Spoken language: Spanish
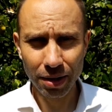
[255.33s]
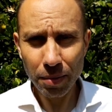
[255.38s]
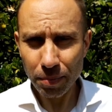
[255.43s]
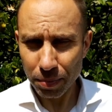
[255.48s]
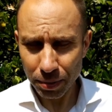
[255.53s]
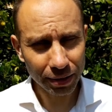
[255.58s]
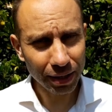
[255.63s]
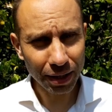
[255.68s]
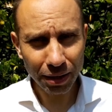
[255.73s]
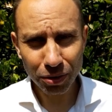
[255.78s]

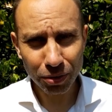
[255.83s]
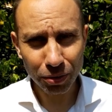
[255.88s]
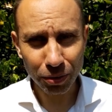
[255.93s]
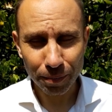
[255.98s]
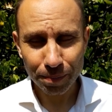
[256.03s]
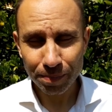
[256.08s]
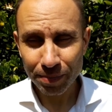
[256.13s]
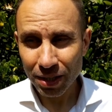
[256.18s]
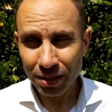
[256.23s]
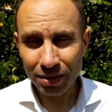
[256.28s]
Por lo tanto,
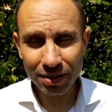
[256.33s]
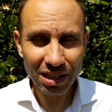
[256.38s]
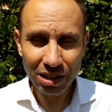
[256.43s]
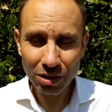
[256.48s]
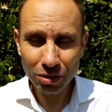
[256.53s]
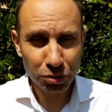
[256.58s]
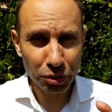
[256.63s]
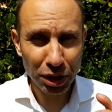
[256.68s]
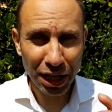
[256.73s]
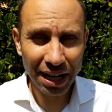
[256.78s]
si
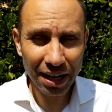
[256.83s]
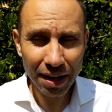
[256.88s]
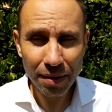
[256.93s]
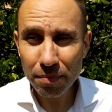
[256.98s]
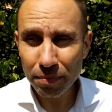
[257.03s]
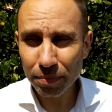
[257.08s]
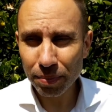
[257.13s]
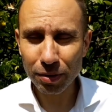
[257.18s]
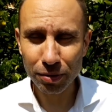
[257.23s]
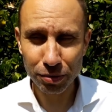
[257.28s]
los
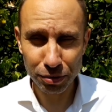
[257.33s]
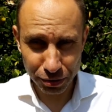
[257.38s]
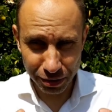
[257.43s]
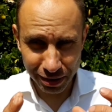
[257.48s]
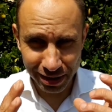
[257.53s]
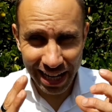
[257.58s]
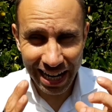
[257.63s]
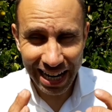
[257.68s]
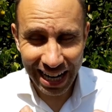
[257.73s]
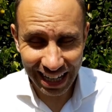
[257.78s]

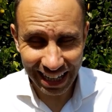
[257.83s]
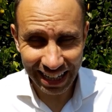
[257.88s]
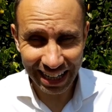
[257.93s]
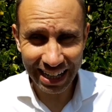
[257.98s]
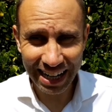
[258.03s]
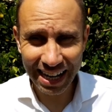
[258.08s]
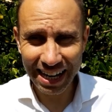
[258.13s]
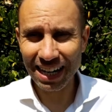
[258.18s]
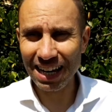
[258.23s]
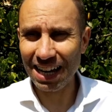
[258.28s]
ejemplos de la
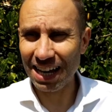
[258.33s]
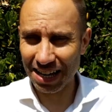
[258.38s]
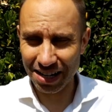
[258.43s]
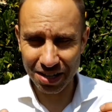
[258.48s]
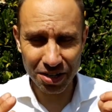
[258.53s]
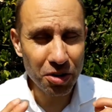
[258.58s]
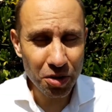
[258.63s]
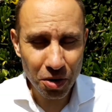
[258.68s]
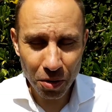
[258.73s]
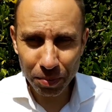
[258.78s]
regla
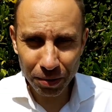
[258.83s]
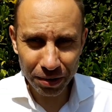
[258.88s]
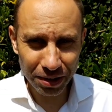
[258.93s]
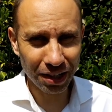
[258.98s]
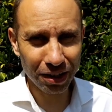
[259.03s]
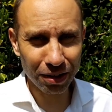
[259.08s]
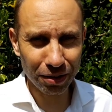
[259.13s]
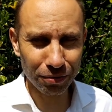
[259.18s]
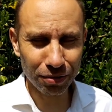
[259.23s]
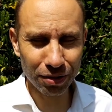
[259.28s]
no
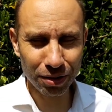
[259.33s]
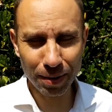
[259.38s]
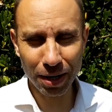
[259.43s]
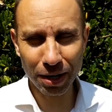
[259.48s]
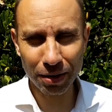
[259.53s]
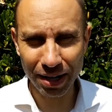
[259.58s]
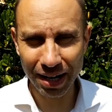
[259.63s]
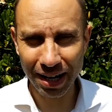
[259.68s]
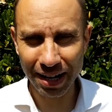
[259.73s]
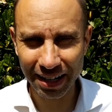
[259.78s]
pueden
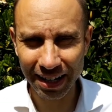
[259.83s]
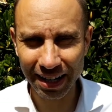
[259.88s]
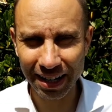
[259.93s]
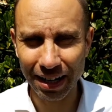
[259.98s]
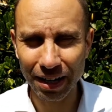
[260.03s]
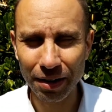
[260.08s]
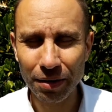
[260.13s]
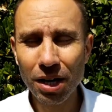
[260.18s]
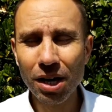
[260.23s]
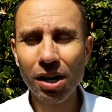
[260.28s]
confirmar una
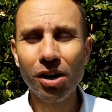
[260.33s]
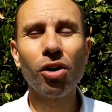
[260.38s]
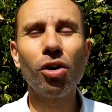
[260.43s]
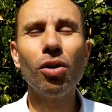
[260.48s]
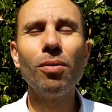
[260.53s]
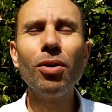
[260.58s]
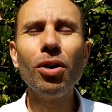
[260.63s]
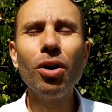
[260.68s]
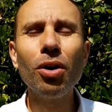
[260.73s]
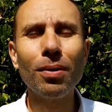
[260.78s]
regla,
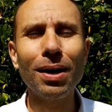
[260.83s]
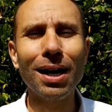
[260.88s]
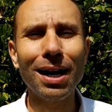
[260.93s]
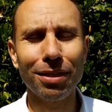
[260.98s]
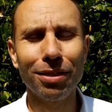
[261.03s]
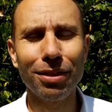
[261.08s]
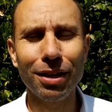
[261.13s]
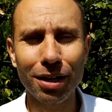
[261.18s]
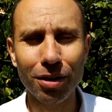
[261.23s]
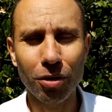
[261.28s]
¿cómo lo va a
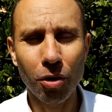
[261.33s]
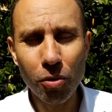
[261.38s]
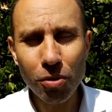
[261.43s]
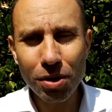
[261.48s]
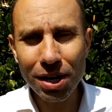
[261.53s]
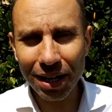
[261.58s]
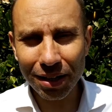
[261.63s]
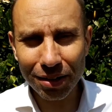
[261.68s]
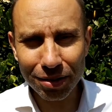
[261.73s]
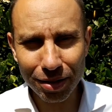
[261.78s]
hacer
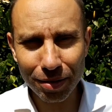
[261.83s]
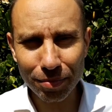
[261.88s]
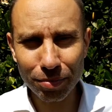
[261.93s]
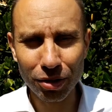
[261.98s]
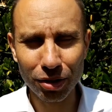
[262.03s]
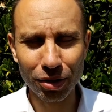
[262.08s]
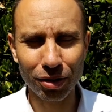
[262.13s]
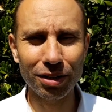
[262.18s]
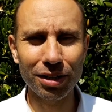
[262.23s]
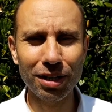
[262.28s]
una
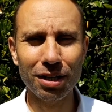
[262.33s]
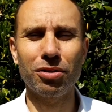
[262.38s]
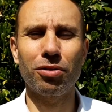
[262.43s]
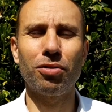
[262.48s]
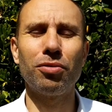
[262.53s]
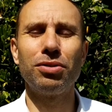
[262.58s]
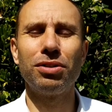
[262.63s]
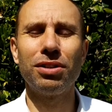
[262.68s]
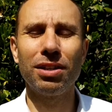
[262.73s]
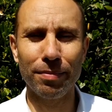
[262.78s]
excepción que es
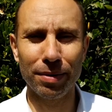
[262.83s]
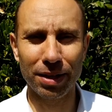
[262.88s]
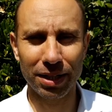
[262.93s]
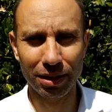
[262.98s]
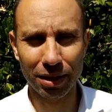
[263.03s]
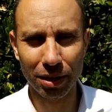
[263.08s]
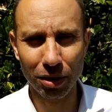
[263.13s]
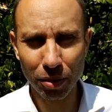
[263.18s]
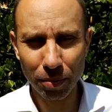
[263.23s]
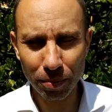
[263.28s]

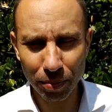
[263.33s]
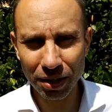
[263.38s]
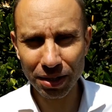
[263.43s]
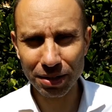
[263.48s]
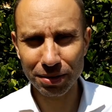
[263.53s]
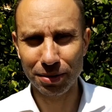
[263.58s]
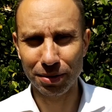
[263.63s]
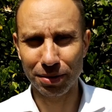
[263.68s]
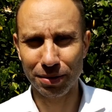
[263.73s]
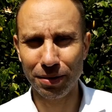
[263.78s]
justamente lo
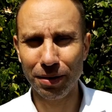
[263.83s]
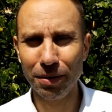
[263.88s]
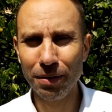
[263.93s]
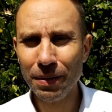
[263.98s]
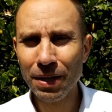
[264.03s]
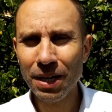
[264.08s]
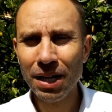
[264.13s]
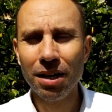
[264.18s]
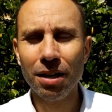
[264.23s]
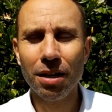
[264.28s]
opuesto? ¿no?
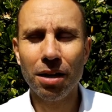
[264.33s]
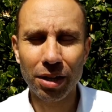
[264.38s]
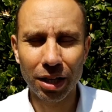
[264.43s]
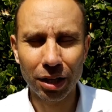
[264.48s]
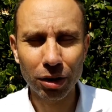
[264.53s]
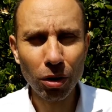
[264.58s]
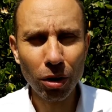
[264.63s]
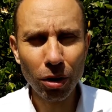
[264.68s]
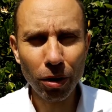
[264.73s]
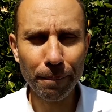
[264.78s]
Es de
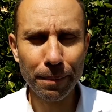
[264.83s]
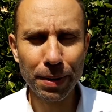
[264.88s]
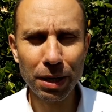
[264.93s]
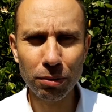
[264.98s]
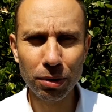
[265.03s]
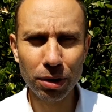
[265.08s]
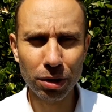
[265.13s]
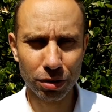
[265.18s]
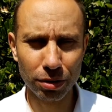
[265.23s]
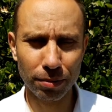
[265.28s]
todos los
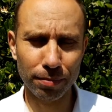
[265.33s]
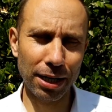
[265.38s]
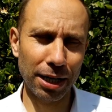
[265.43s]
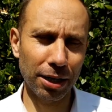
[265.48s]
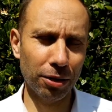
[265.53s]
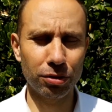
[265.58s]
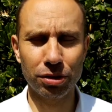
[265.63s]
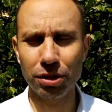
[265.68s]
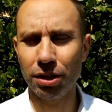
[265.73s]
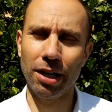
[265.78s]
pingüinos son
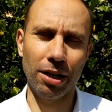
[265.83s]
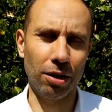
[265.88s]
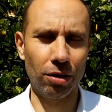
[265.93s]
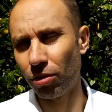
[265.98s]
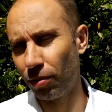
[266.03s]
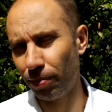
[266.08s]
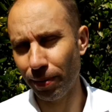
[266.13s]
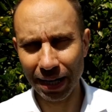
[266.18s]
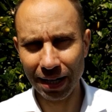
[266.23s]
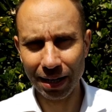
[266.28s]
blancos y
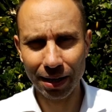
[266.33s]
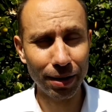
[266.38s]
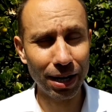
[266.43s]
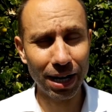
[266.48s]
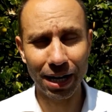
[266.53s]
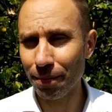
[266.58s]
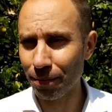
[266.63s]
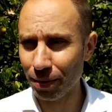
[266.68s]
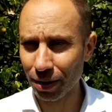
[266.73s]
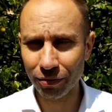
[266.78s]
negros. Venga,
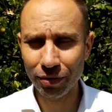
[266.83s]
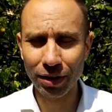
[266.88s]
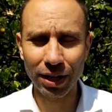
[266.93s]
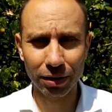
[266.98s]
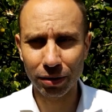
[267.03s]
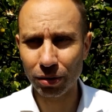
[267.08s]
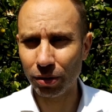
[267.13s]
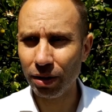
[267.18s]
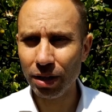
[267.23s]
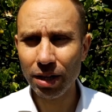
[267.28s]
vale,
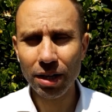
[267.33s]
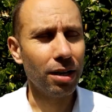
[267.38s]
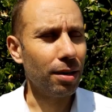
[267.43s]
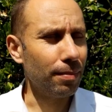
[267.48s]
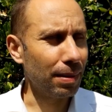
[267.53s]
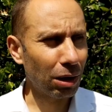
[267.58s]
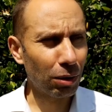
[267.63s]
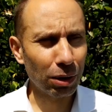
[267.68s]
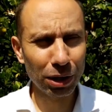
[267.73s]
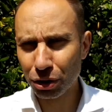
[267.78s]
perfecto. Y
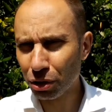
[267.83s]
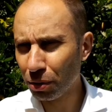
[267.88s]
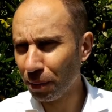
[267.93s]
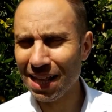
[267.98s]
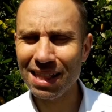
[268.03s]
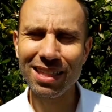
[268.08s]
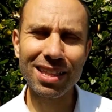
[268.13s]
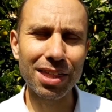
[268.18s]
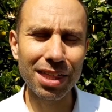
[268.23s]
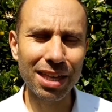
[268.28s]
me encuentro
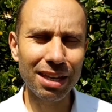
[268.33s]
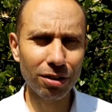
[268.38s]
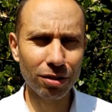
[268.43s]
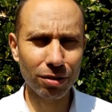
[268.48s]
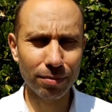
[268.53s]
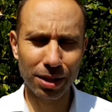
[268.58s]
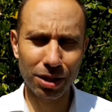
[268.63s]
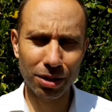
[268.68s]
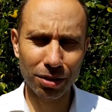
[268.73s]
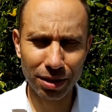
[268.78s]
25
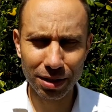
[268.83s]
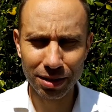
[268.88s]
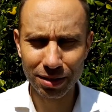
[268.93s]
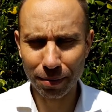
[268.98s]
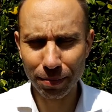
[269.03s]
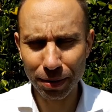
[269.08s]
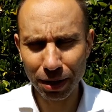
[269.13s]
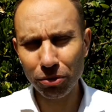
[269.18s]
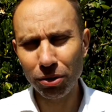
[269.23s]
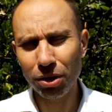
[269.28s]
millones
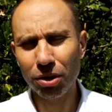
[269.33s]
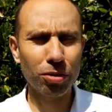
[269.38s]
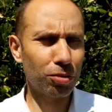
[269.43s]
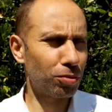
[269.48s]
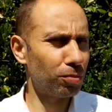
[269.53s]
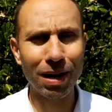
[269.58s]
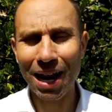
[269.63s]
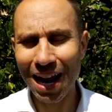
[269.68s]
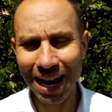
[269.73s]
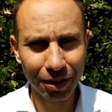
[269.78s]
de
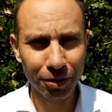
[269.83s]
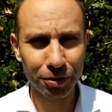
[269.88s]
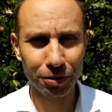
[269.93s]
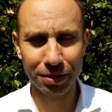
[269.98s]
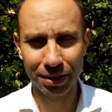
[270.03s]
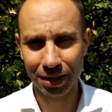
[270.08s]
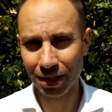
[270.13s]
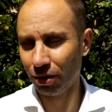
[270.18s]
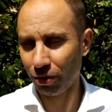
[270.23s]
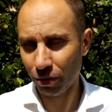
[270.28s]
pingüinos blancos
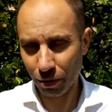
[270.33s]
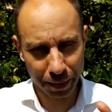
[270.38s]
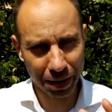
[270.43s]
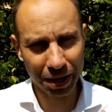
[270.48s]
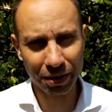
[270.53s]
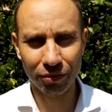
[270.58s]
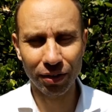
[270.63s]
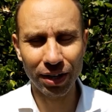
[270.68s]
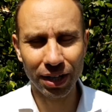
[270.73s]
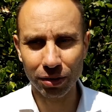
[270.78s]
y negros.
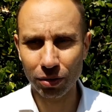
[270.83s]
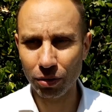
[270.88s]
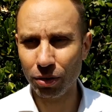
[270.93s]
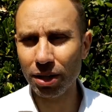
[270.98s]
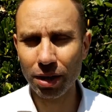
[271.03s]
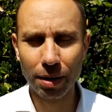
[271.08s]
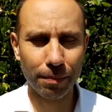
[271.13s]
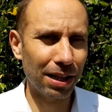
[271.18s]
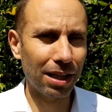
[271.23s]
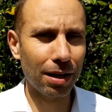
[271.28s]
Perfecto. Y
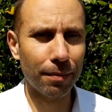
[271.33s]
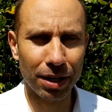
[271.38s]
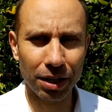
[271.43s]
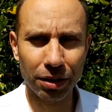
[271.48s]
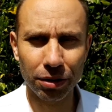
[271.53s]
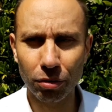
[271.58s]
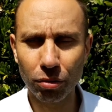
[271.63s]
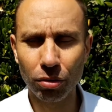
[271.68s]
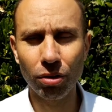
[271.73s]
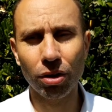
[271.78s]
de repente
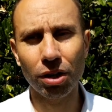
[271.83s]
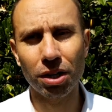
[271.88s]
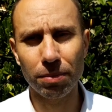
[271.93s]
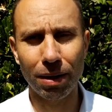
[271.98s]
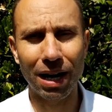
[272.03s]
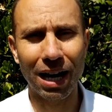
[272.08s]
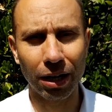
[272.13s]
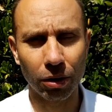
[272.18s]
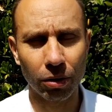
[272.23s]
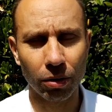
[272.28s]
aparece uno que es
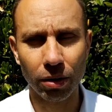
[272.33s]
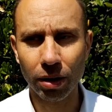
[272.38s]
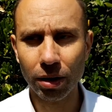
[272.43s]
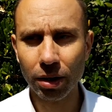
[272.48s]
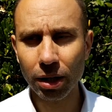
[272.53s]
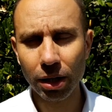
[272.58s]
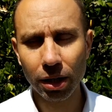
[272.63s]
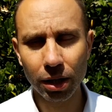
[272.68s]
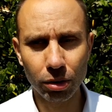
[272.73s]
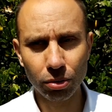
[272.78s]
blanco.
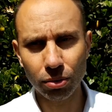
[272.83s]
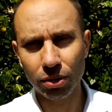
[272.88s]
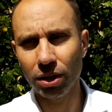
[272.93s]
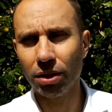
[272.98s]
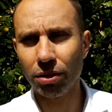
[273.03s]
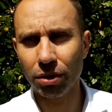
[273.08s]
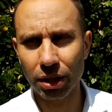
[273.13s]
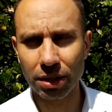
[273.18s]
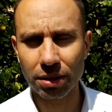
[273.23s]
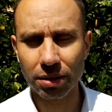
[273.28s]
Y tú
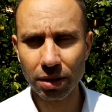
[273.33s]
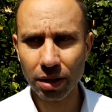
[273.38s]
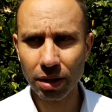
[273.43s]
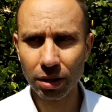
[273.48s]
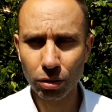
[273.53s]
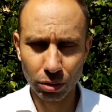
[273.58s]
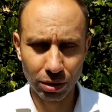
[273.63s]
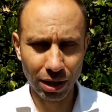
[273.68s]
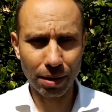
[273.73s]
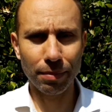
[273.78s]
dices,
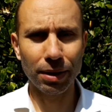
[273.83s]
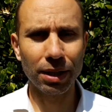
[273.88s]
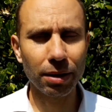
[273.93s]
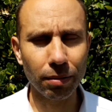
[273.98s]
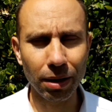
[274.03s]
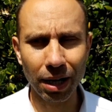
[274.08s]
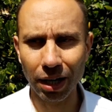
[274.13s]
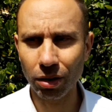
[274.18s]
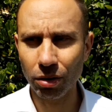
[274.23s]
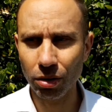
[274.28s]
totalmente
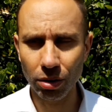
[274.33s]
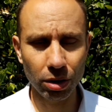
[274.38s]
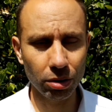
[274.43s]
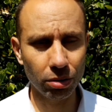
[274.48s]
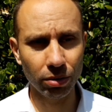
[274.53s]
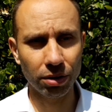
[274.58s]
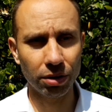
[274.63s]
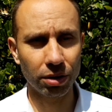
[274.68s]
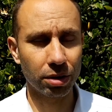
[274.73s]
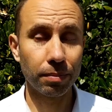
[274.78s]
blanco. Y
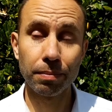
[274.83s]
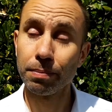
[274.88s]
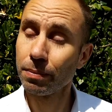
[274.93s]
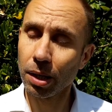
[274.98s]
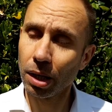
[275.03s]
tú dices,